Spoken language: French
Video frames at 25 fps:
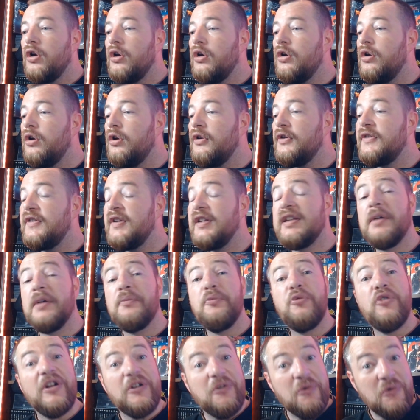euh, c'est un
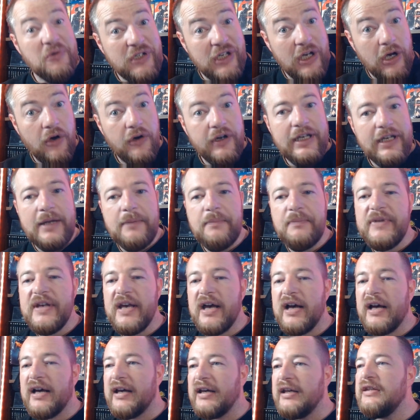peu un conquérant, il aime
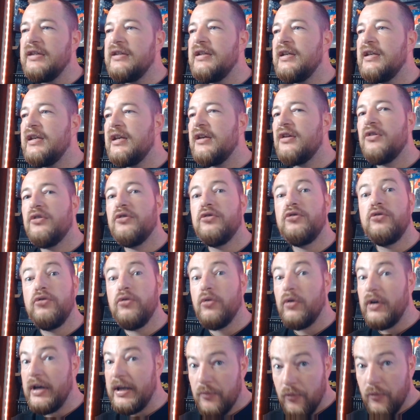bien régner euh,
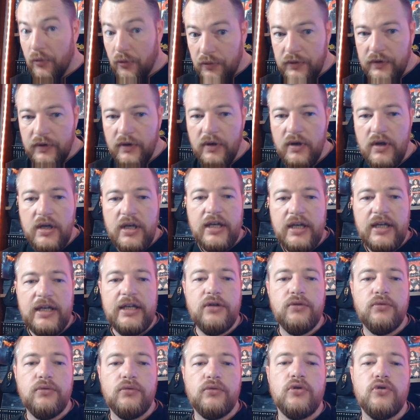sur les mondes.
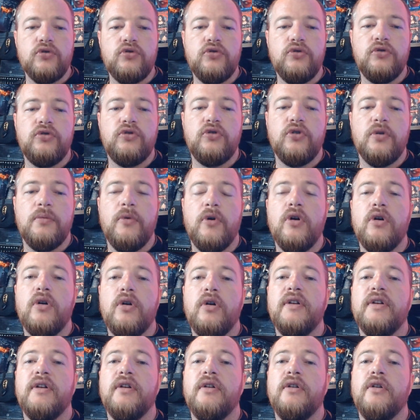Et donc euh, justement,
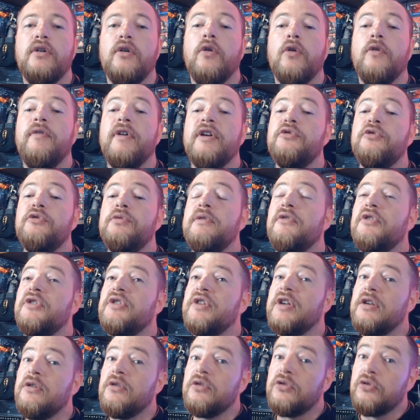on va suivre
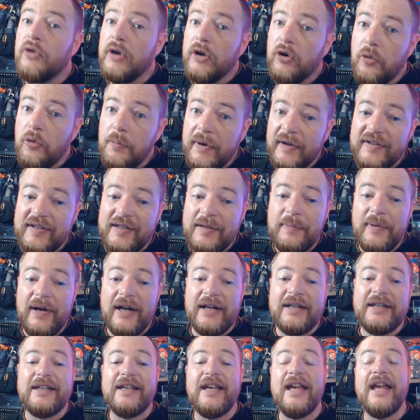aussi notre héros
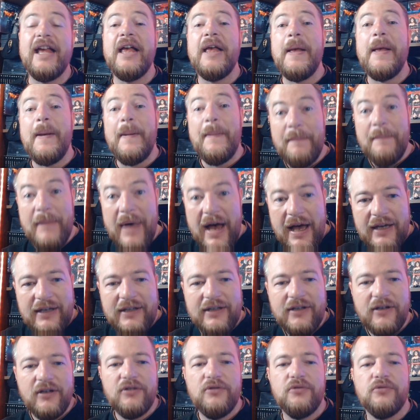principal qui est
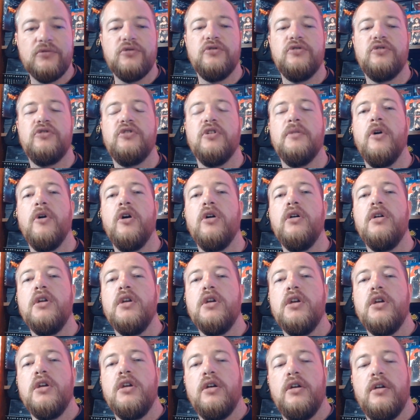Marc. Donc justement,
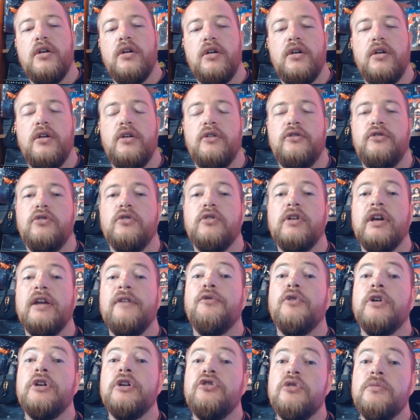ce
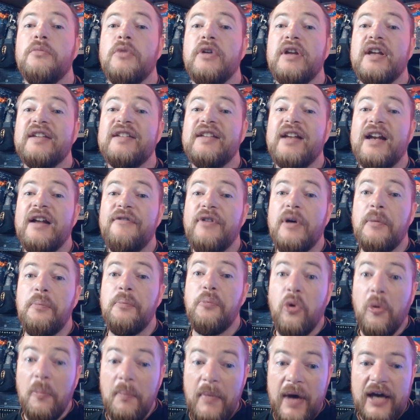griffon est une menace à la fois
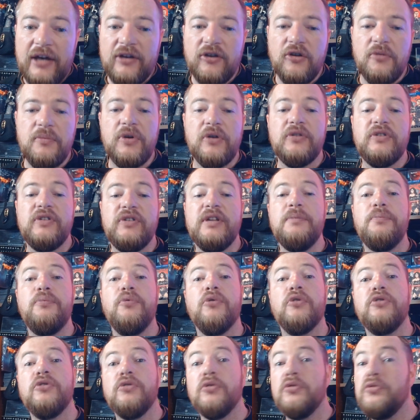pour Marc, mais aussi
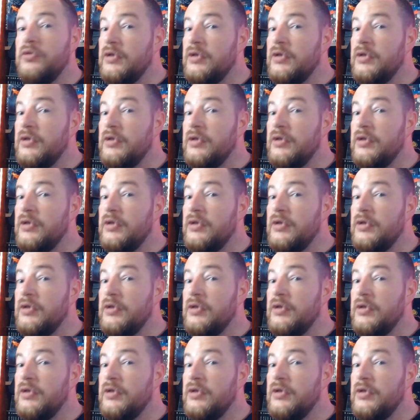pour son